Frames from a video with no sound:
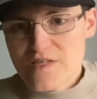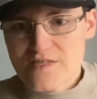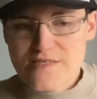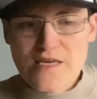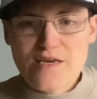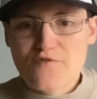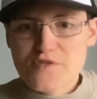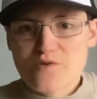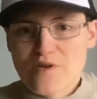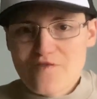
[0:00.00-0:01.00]
se
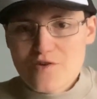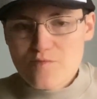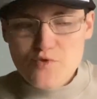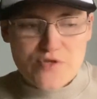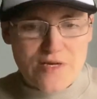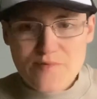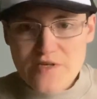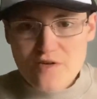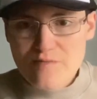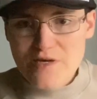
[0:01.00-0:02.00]
fosse un lavoro posso
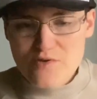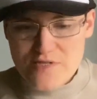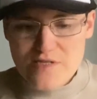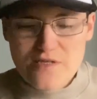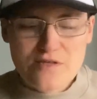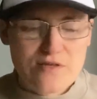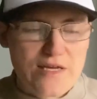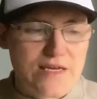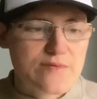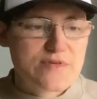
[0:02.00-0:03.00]
capirlo, ma così non
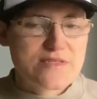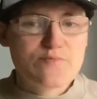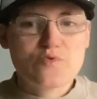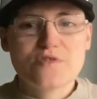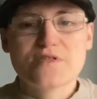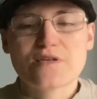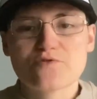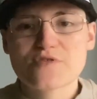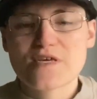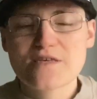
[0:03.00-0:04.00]
è che avesse più di
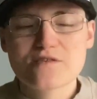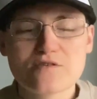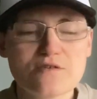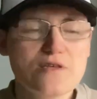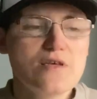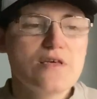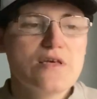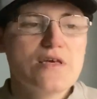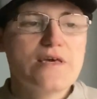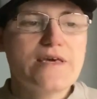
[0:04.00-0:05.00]
tanto senso.
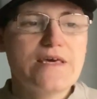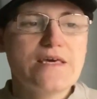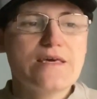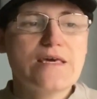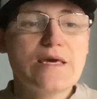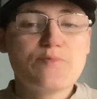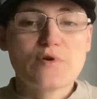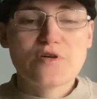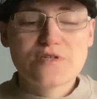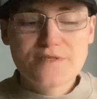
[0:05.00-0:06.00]
E, e
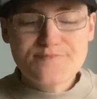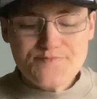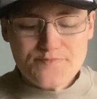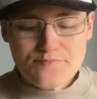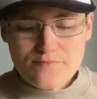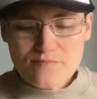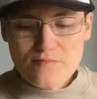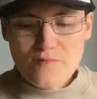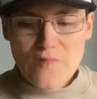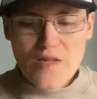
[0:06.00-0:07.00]
poi
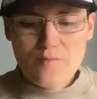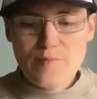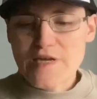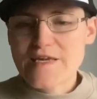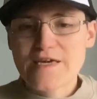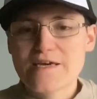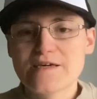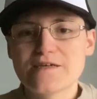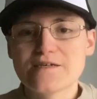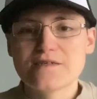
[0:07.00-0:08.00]
perché
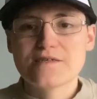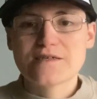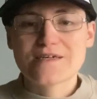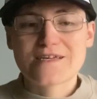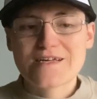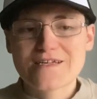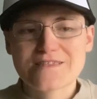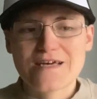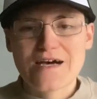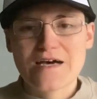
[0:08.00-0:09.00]
eh, in
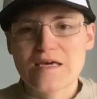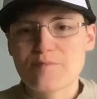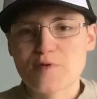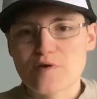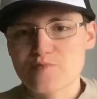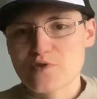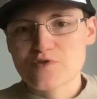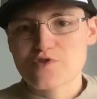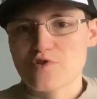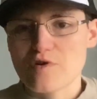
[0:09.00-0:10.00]
realtà è proprio
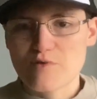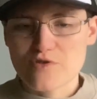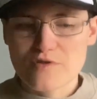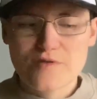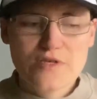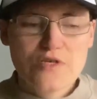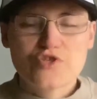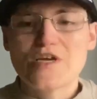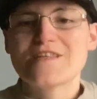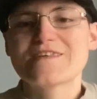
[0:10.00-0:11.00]
scomodo.
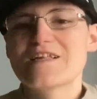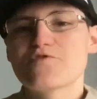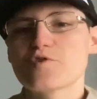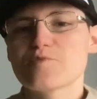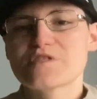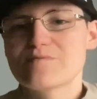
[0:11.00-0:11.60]
Cioè il telefono poi si